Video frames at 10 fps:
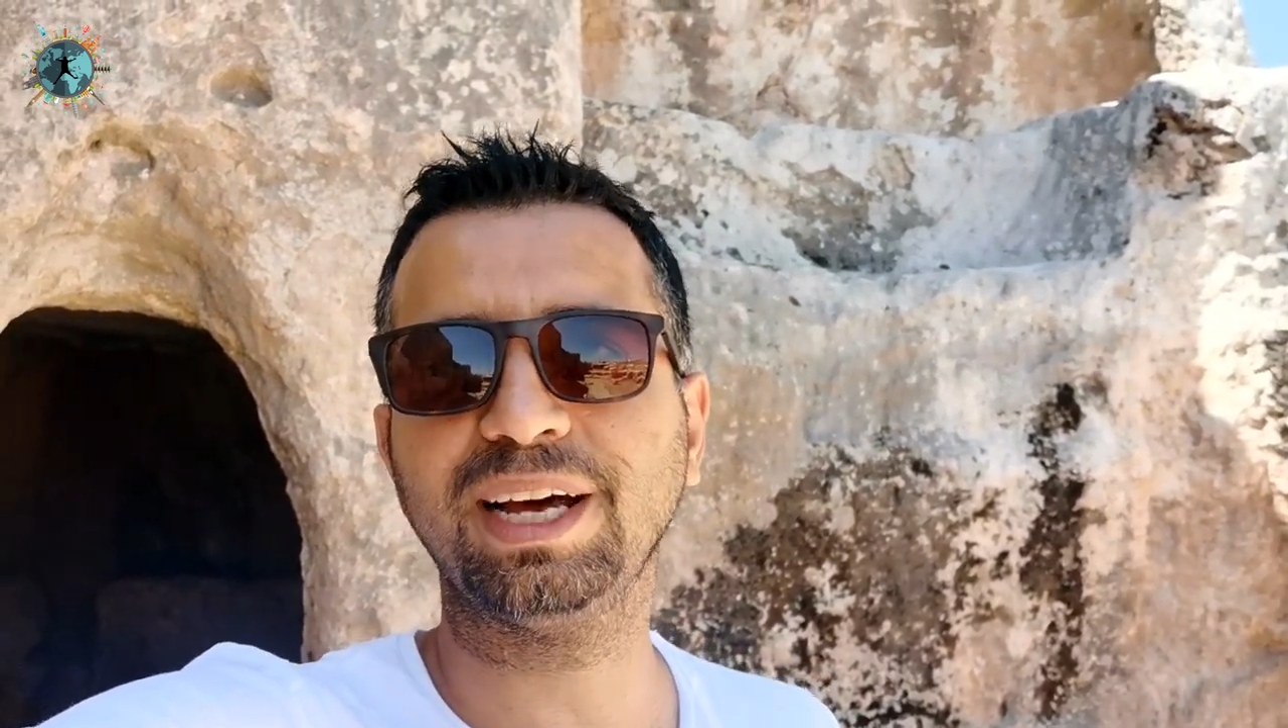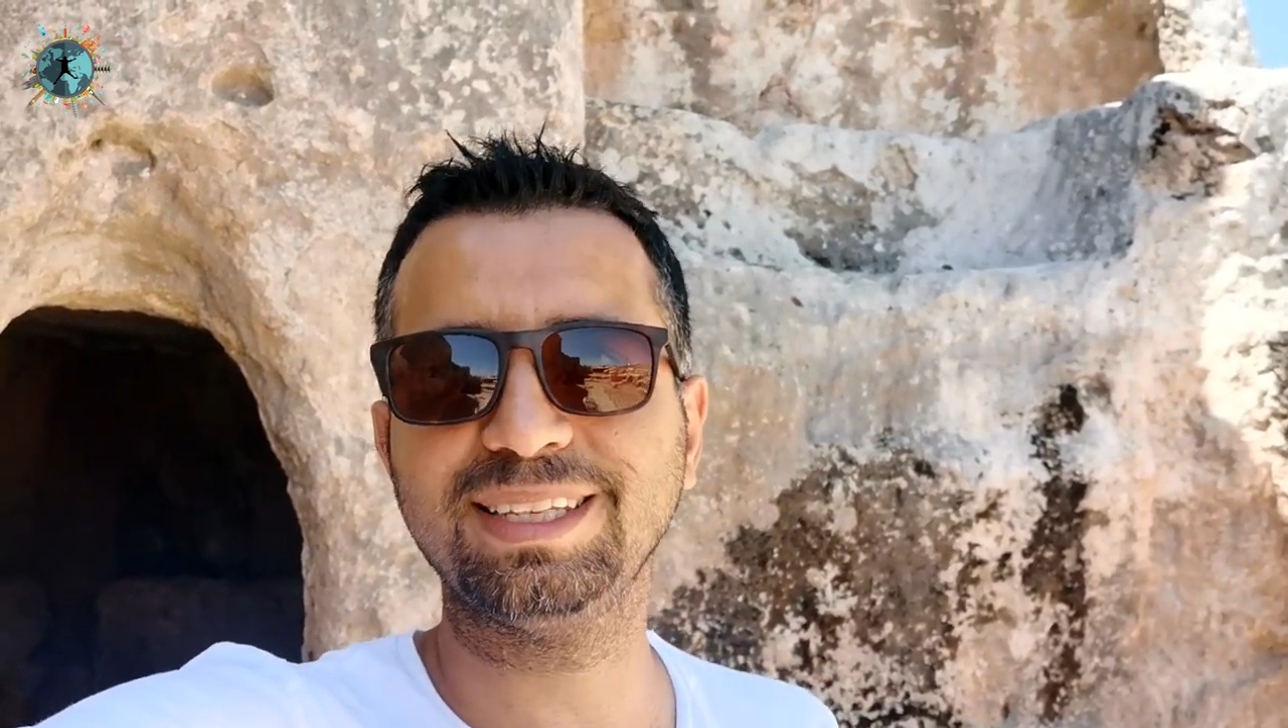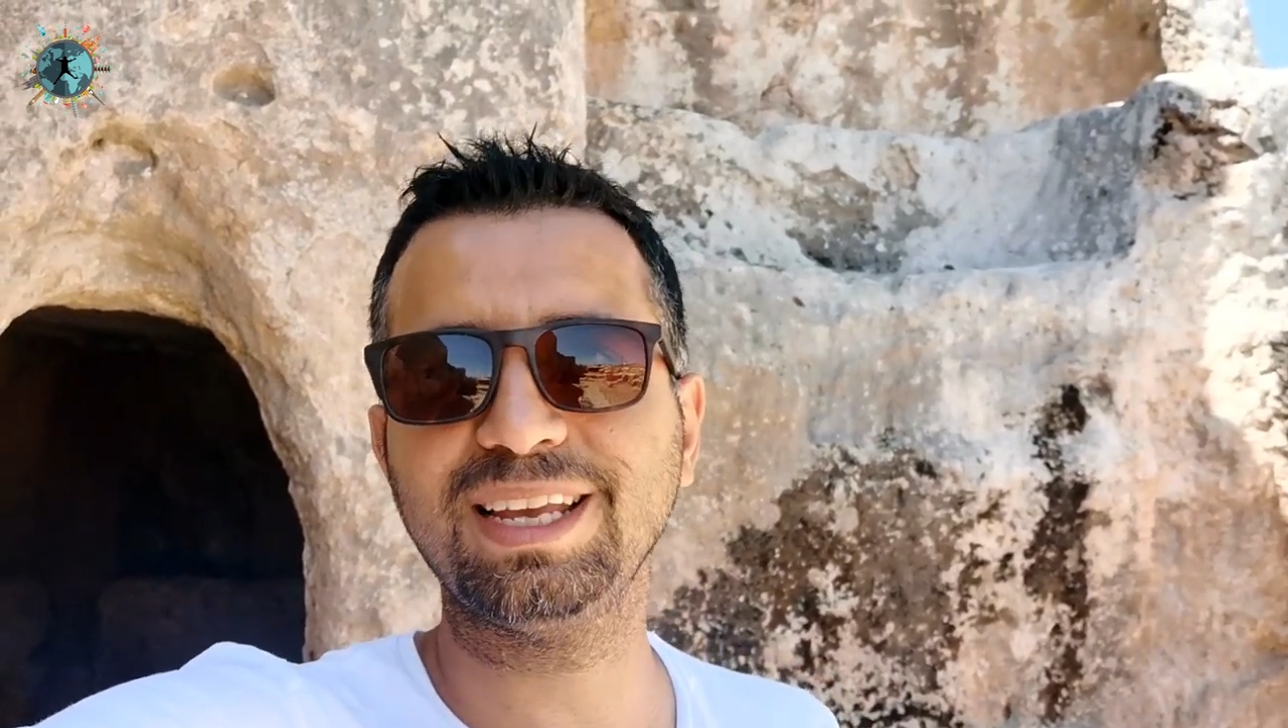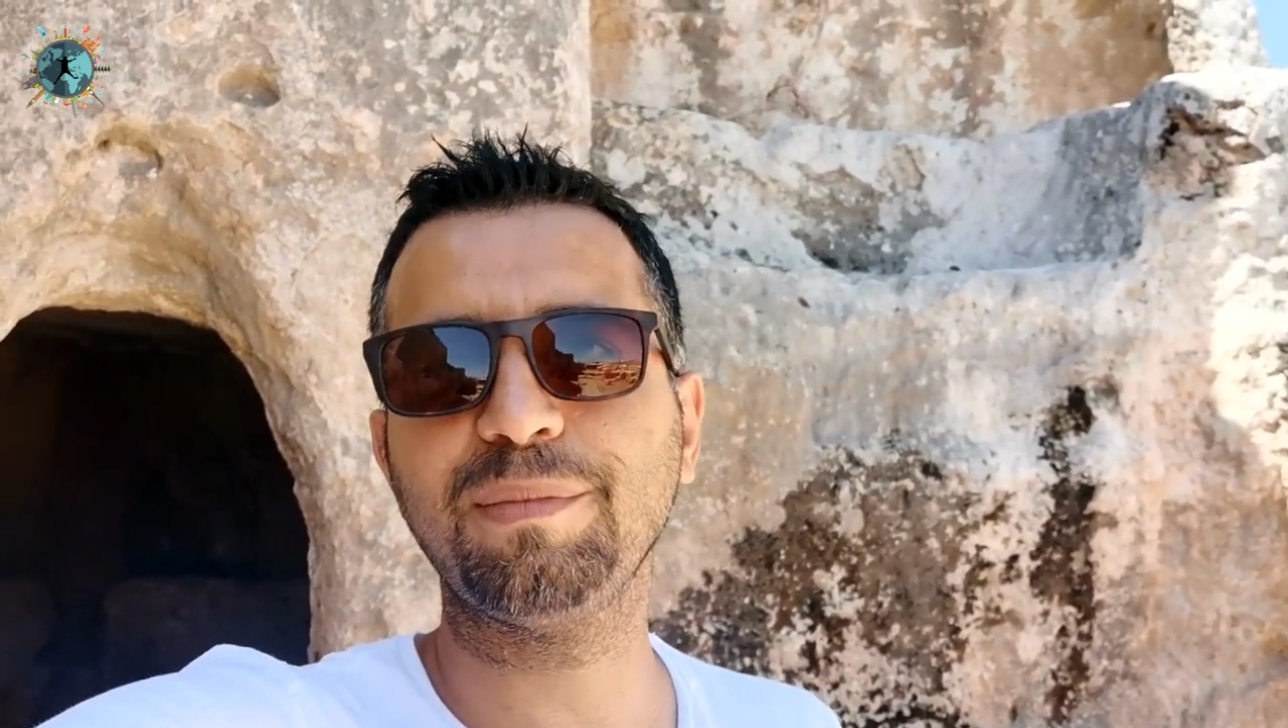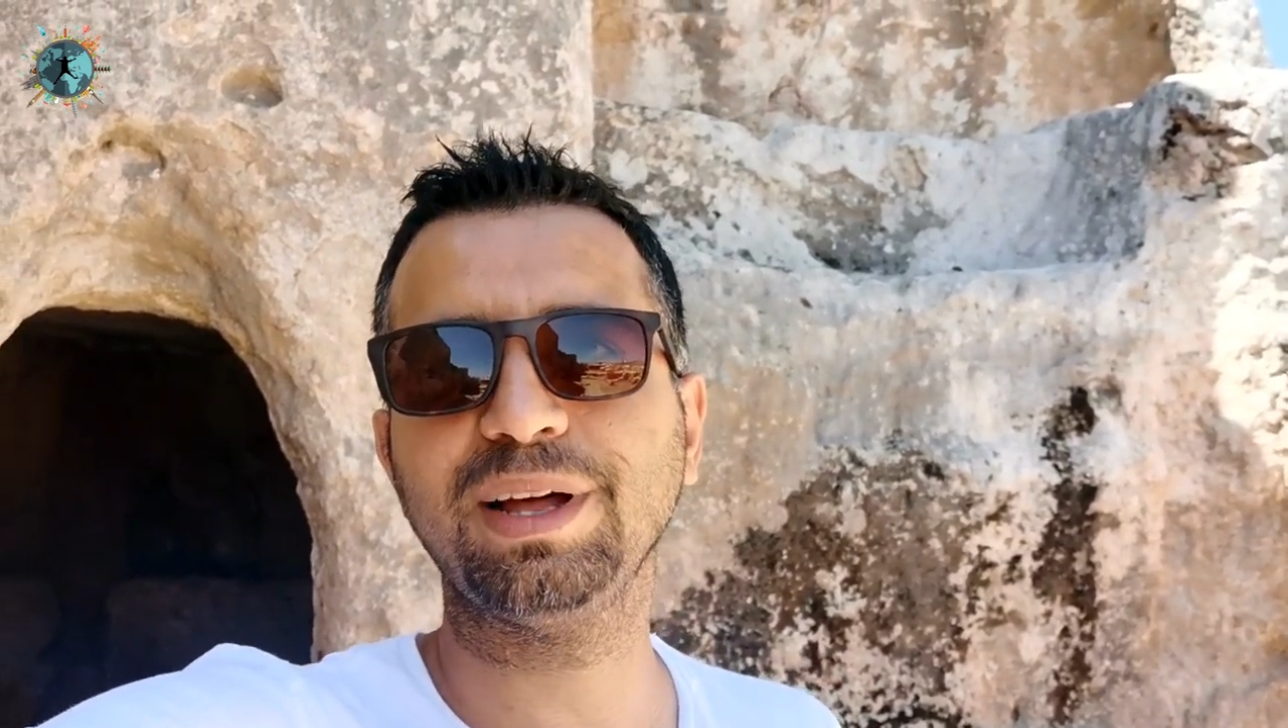
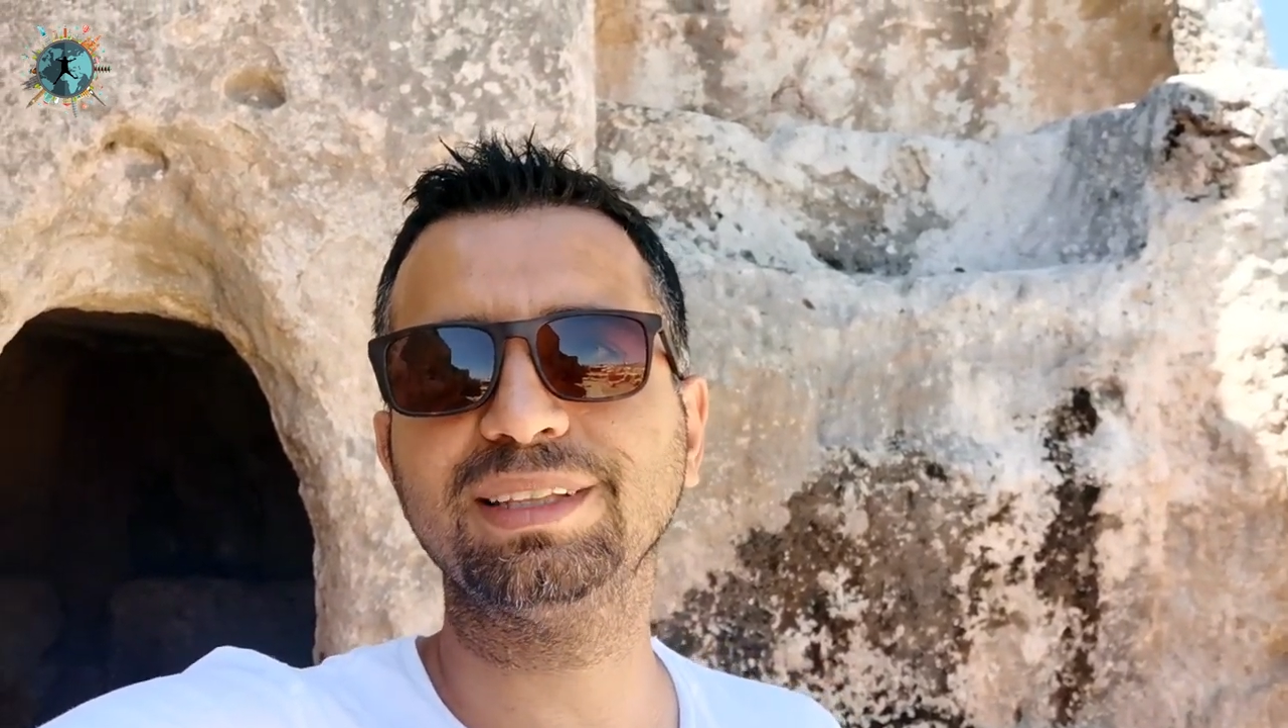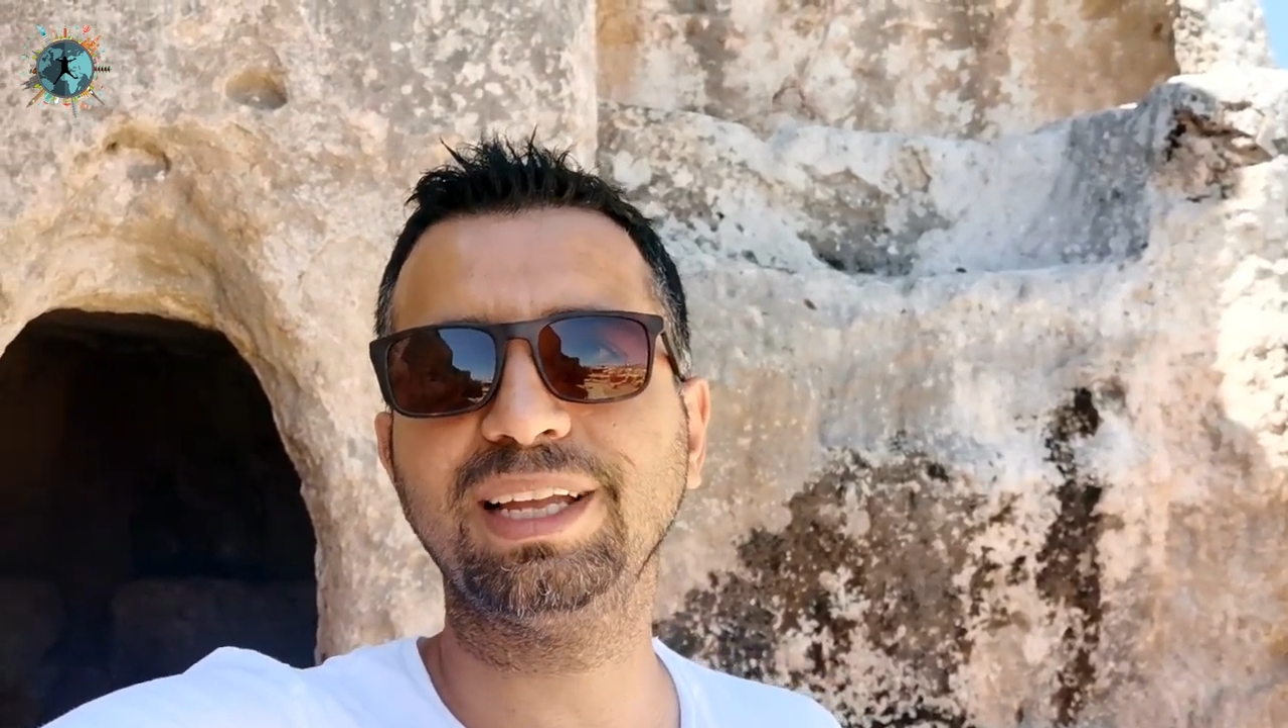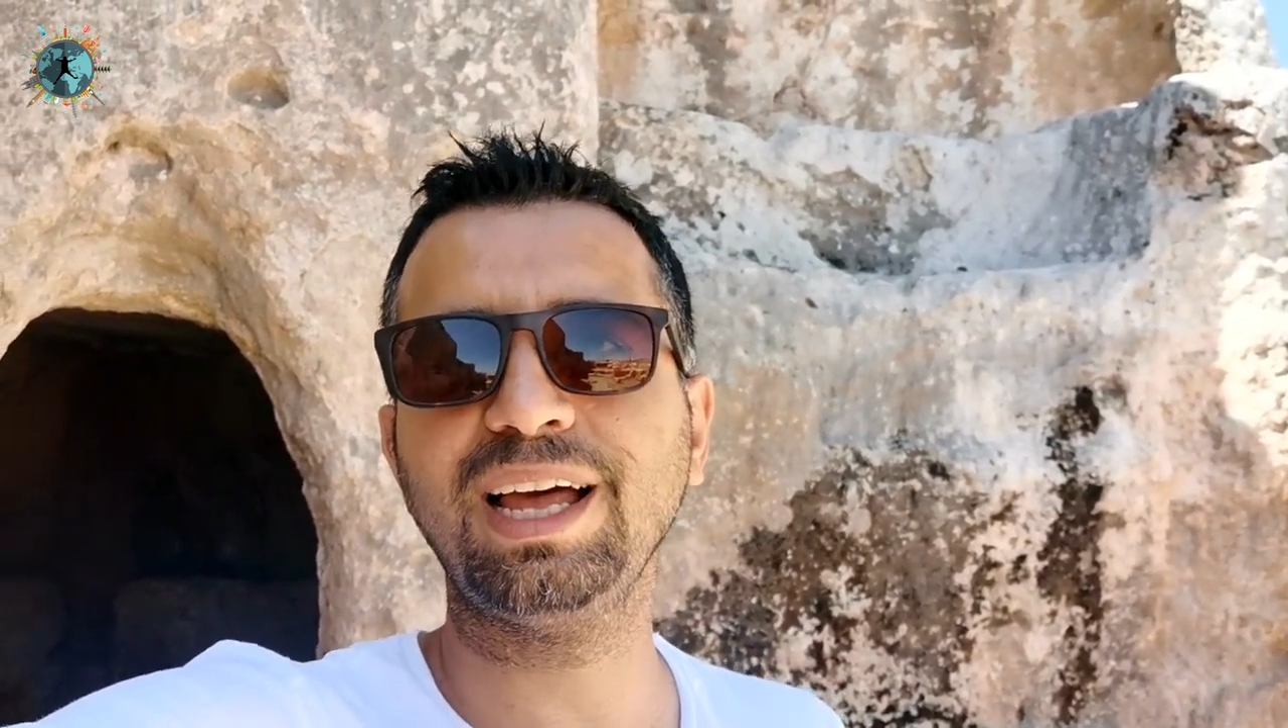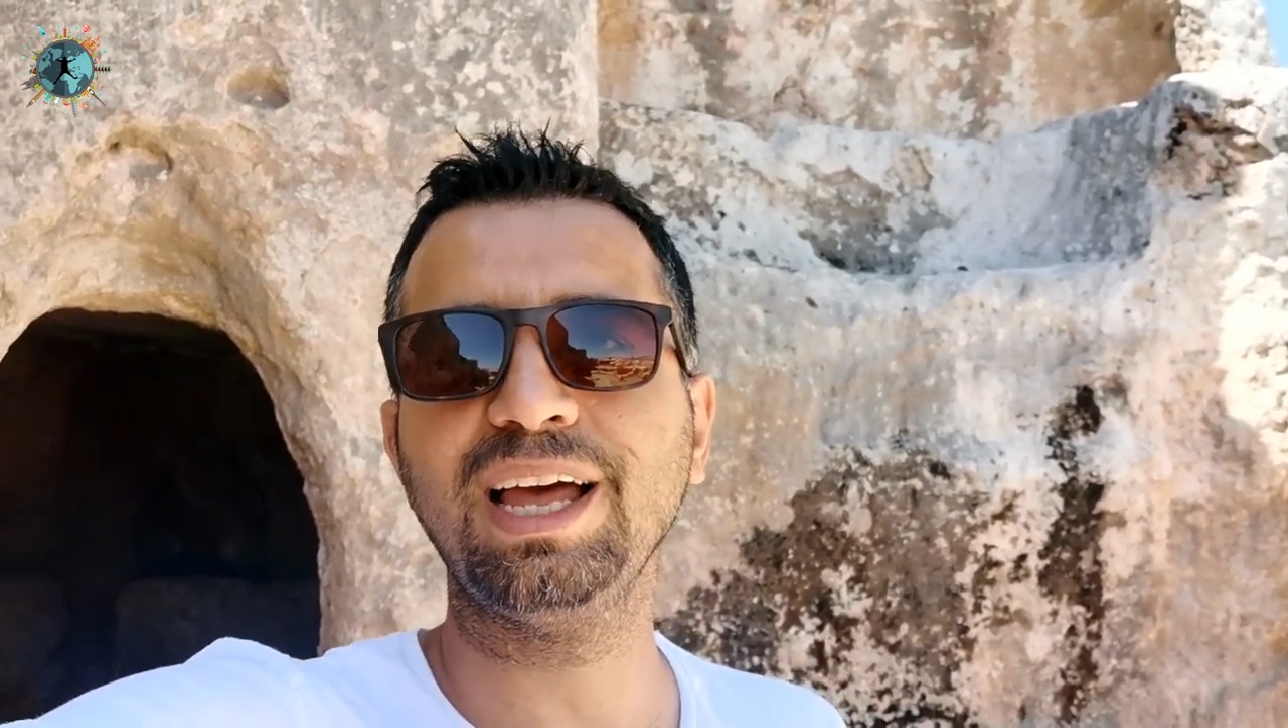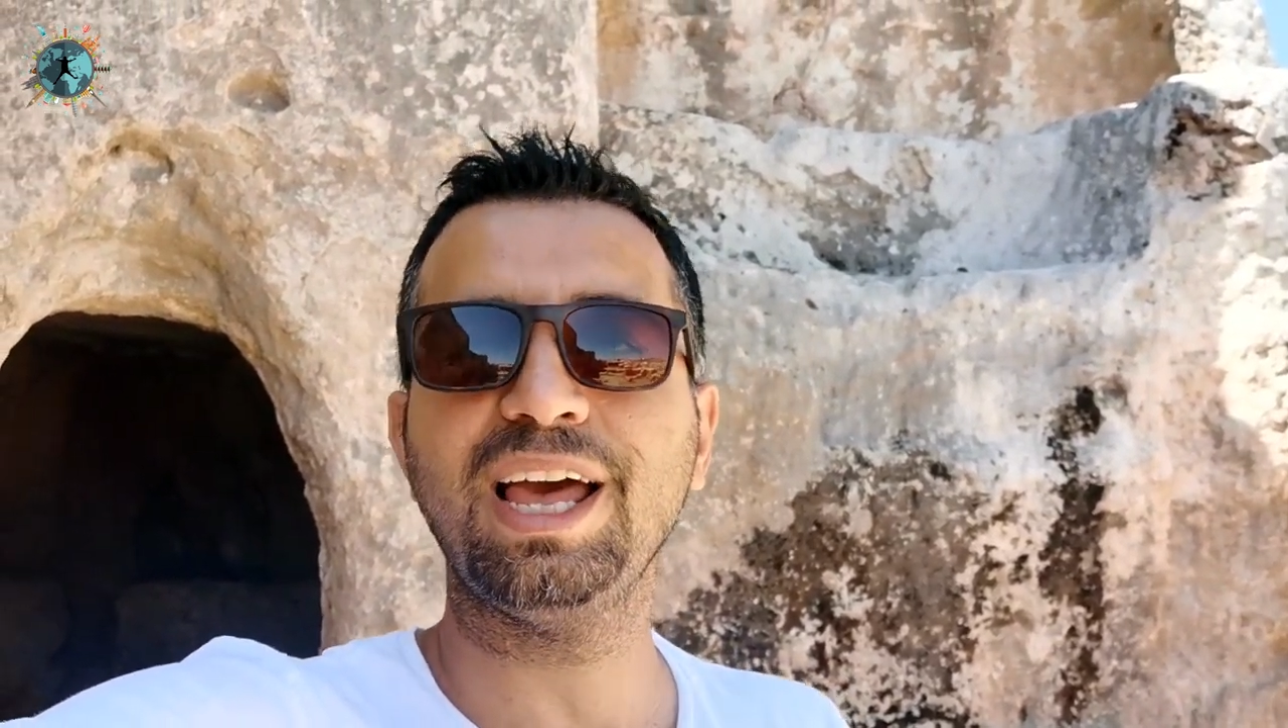
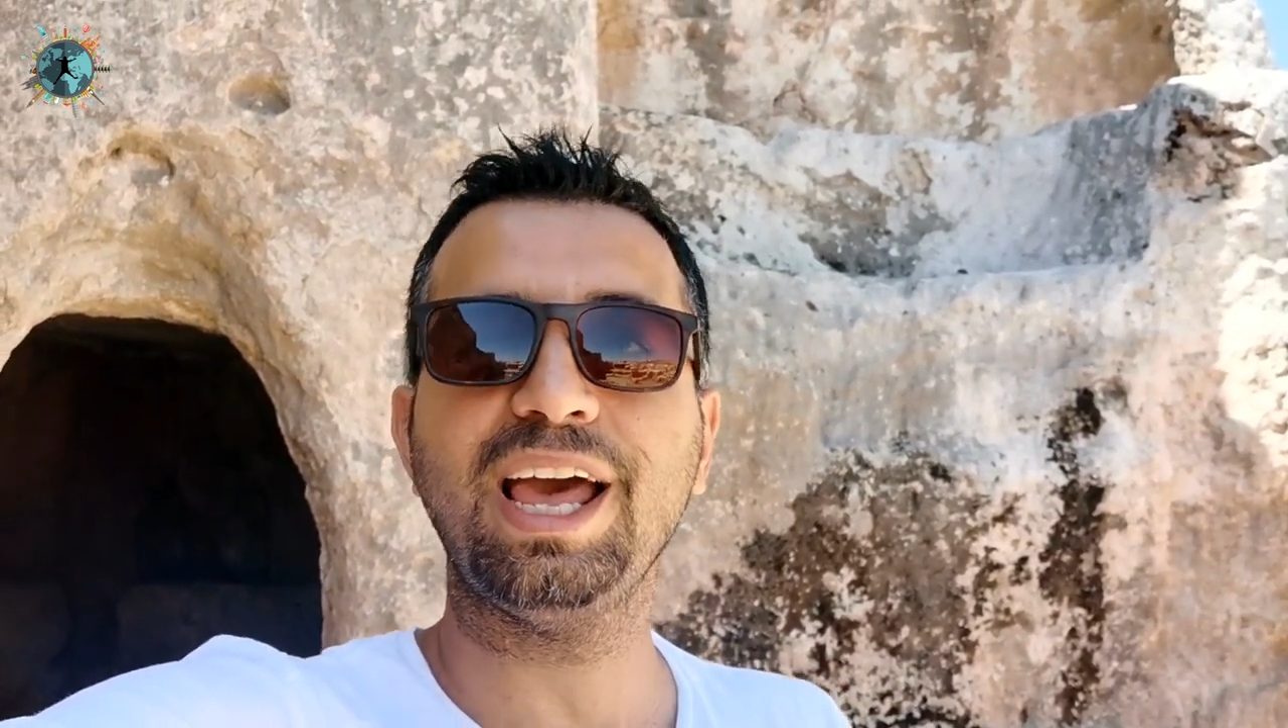Adıyaman'da